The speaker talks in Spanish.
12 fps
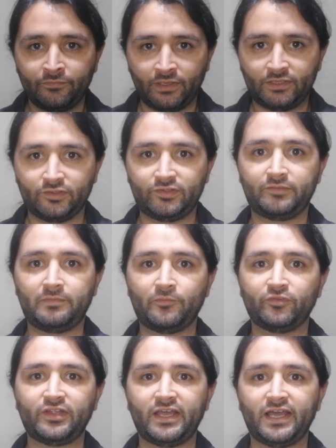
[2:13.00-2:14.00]
Entonces
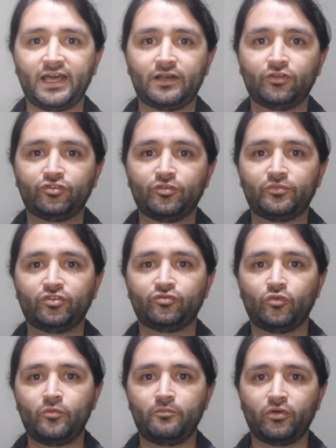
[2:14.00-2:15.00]
vamos a dejar los hombros
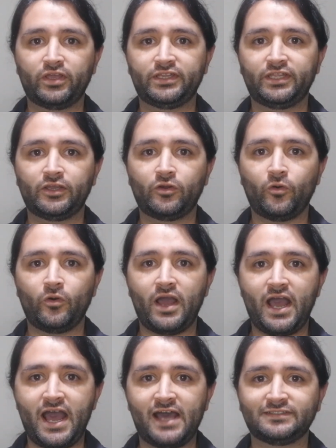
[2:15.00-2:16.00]
un poquitico
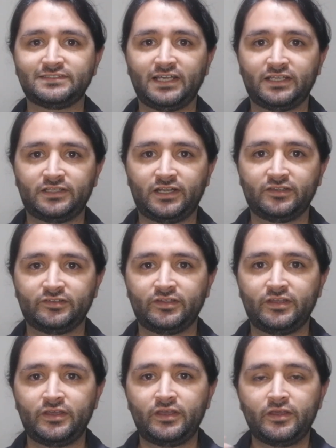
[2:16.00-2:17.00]
hacia atrás.
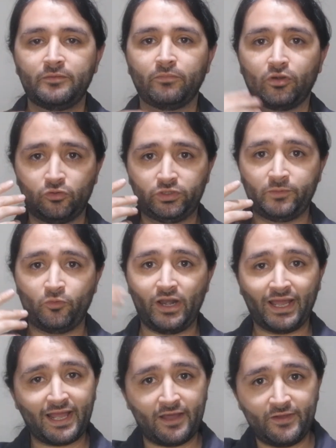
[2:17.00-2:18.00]
Por último,
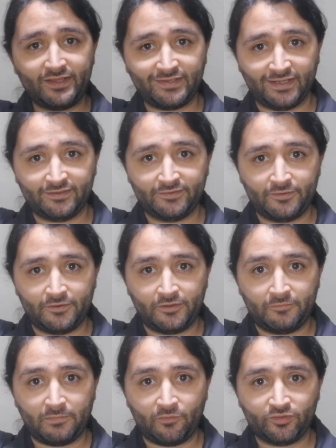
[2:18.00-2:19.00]
la cabeza
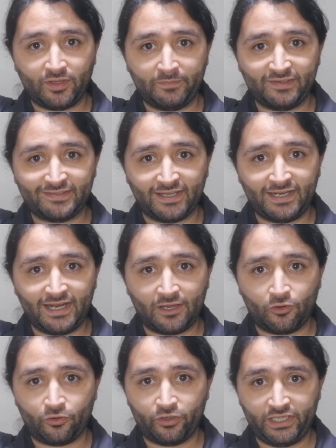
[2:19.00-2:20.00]
vamos a pensar en la
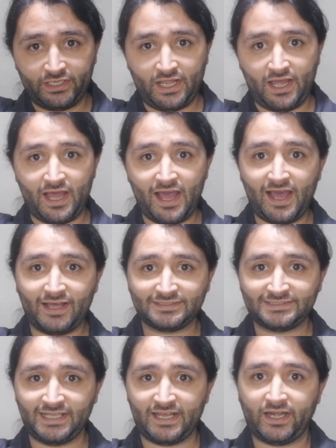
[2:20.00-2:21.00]
coronilla
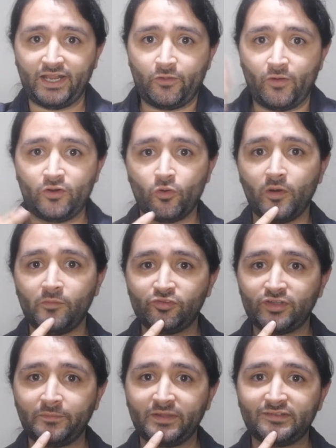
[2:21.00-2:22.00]
hacia arriba. No vamos
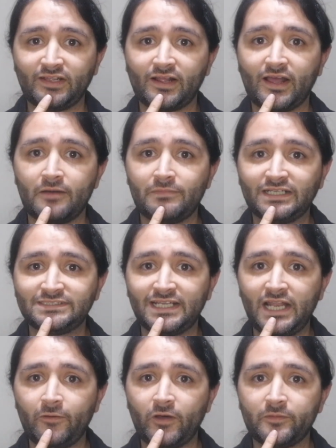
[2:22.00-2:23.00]
a pensar jamás en
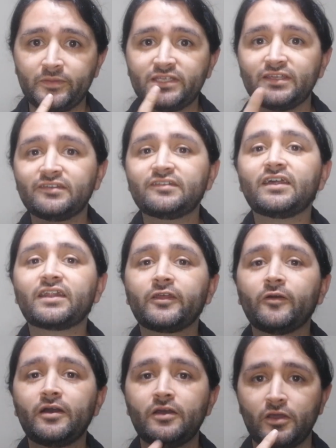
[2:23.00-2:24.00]
la barbilla hacia
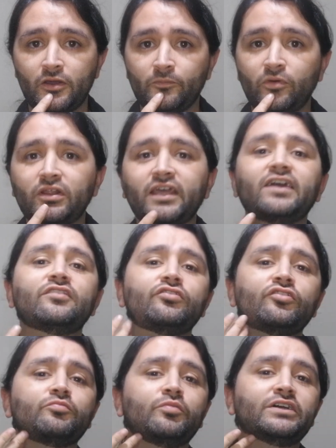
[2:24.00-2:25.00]
arriba porque eso
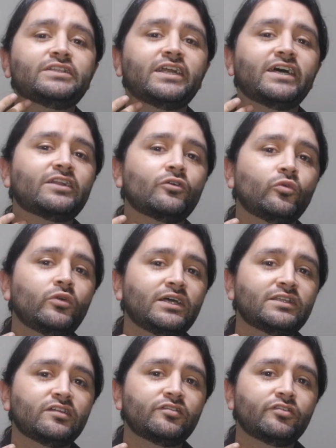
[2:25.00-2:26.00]
nos puede traer una
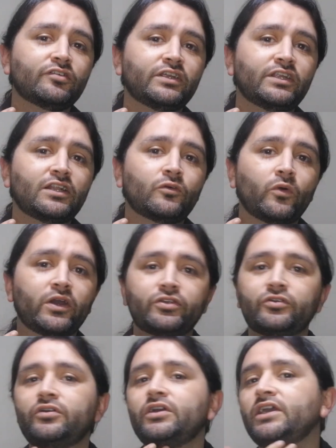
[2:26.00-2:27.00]
tensión en el
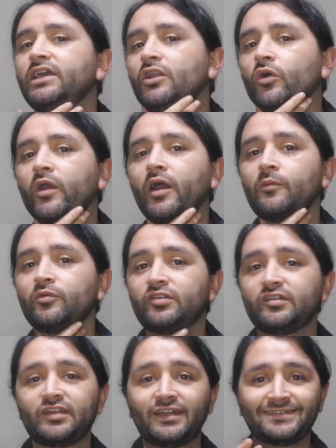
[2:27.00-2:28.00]
cuello y lo que vamos a
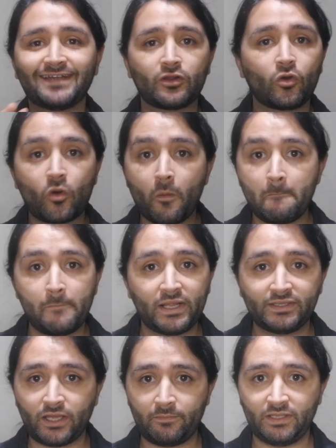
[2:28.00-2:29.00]
hacer es algo
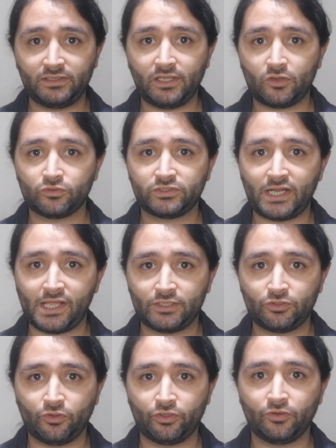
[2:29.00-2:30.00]
completamente
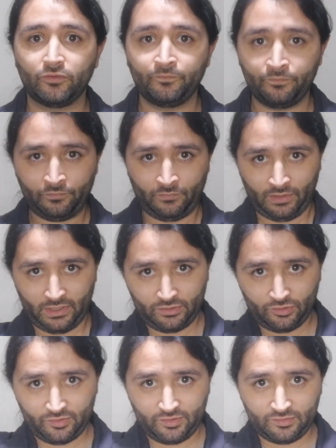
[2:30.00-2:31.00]
contradictorio.
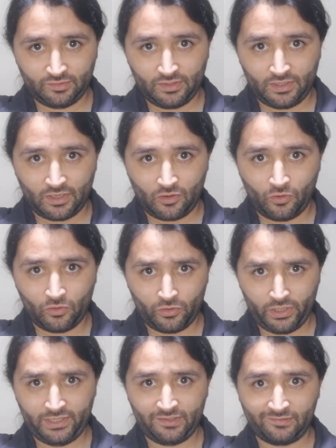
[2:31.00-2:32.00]
Entonces,
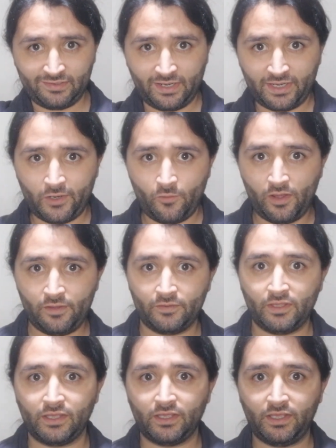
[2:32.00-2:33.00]
coronilla hacia arriba
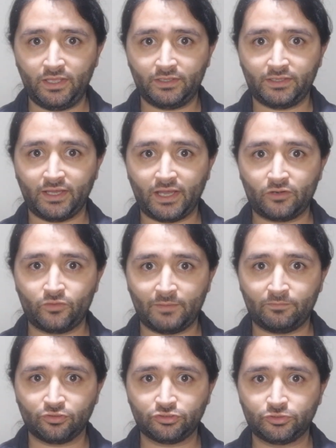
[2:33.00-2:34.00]
y dejar una
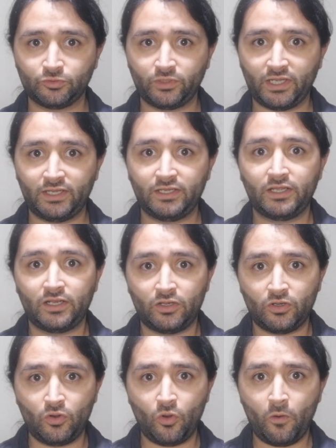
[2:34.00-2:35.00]
postura
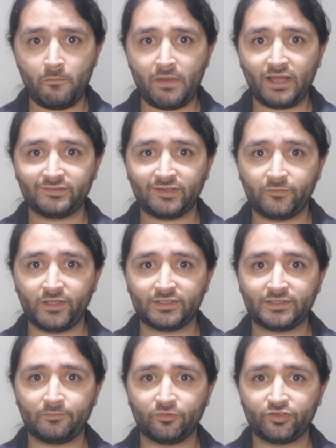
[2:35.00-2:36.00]
lo más
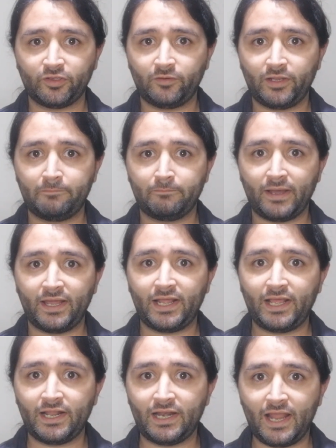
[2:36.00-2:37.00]
abierta posible
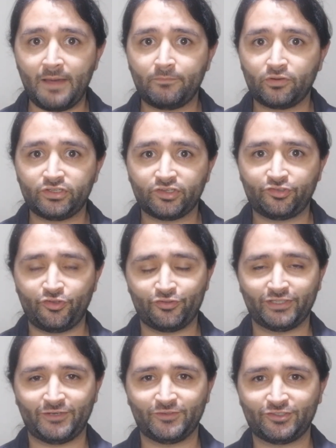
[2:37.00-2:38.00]
para la
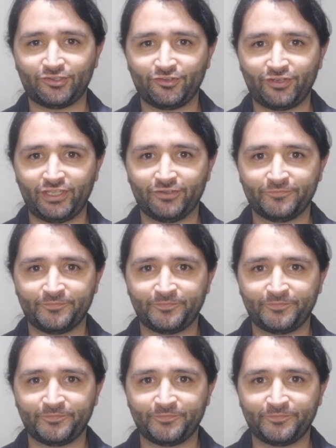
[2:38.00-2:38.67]
proyección de nuestro sonido.